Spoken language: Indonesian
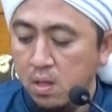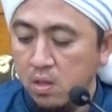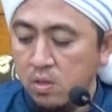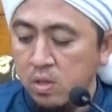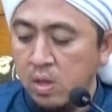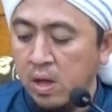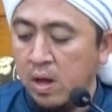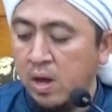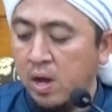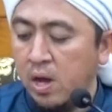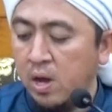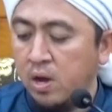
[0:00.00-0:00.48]

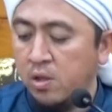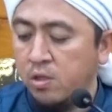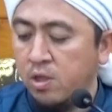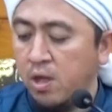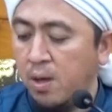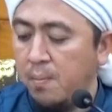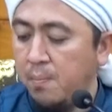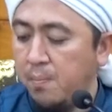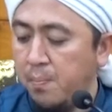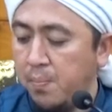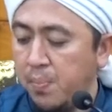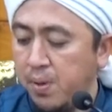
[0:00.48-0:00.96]
Jangan
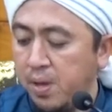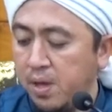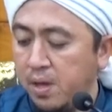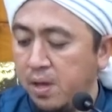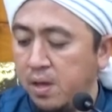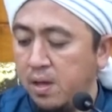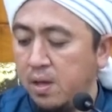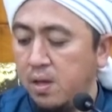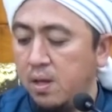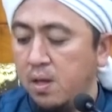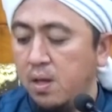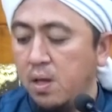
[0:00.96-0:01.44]

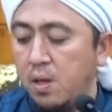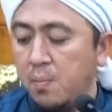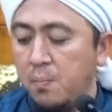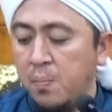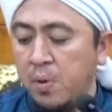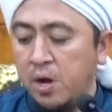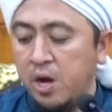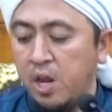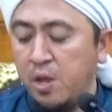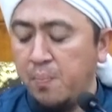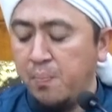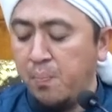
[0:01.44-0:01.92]
sampai
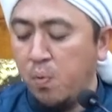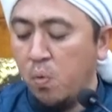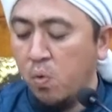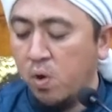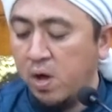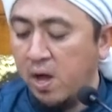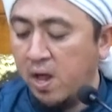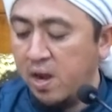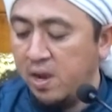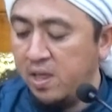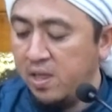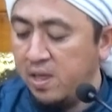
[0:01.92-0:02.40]
menipu
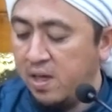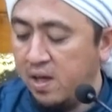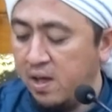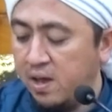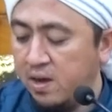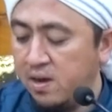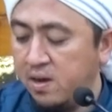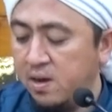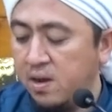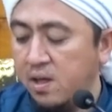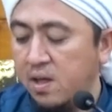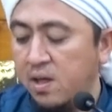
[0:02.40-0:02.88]

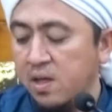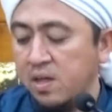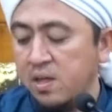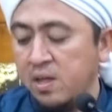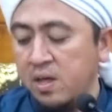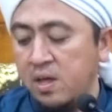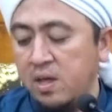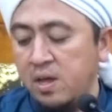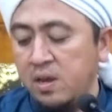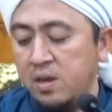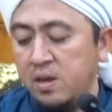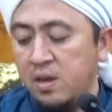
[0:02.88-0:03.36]
kalian
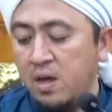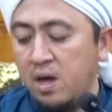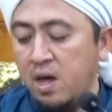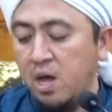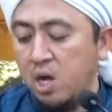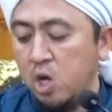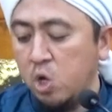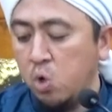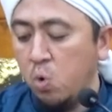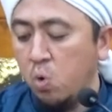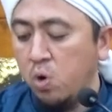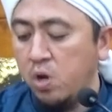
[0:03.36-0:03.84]

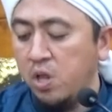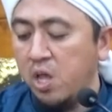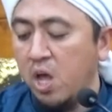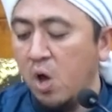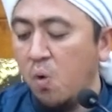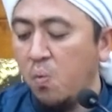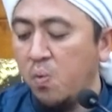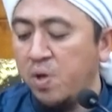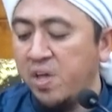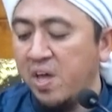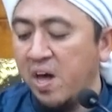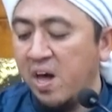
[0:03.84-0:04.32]
keindahan
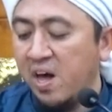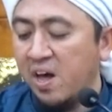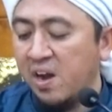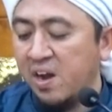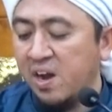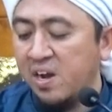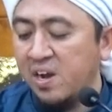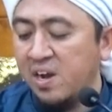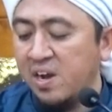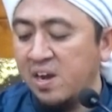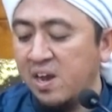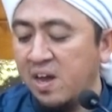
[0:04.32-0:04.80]
duniawi yang
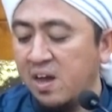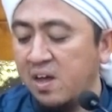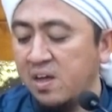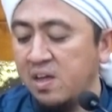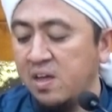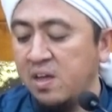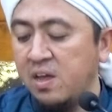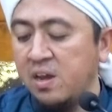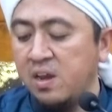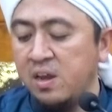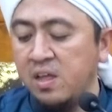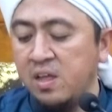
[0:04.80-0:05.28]

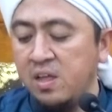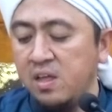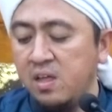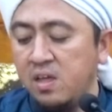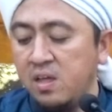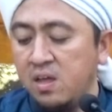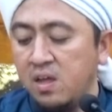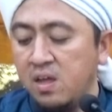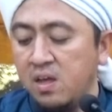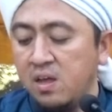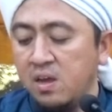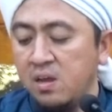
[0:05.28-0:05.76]
rendah ini
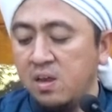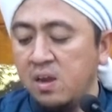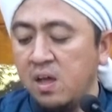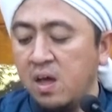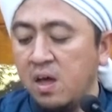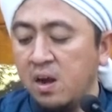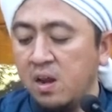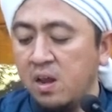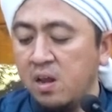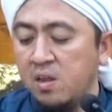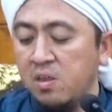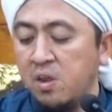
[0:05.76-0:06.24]

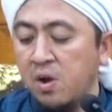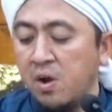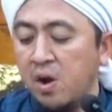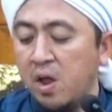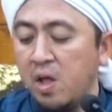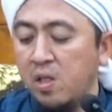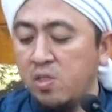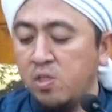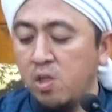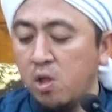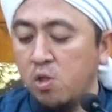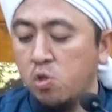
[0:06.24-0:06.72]
dari
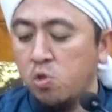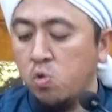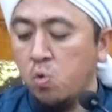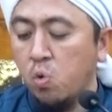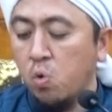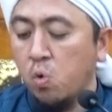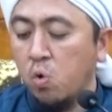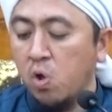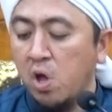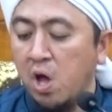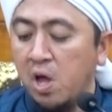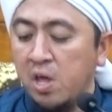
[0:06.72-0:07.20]
derajat
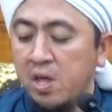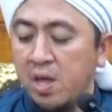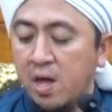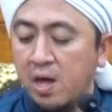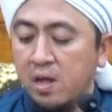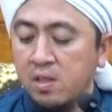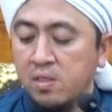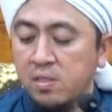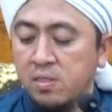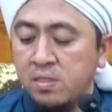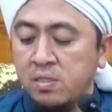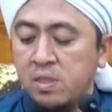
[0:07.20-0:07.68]
surga
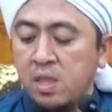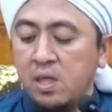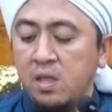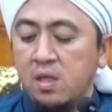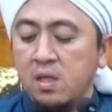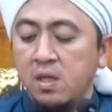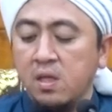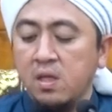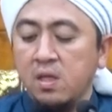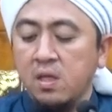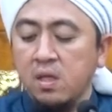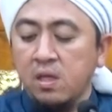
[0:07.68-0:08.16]
yang
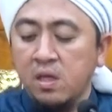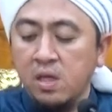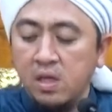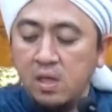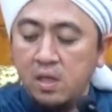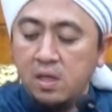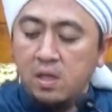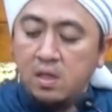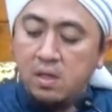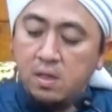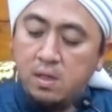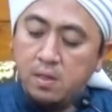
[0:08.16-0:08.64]

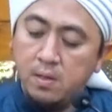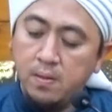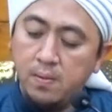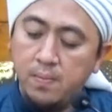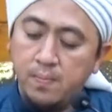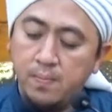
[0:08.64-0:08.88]
tinggi.